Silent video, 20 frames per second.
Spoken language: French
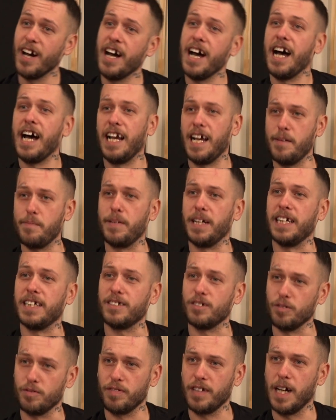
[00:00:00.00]
à la
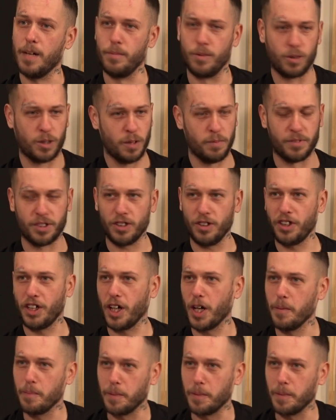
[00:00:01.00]
place, au flambeau. Euh, comme ça, on n'aura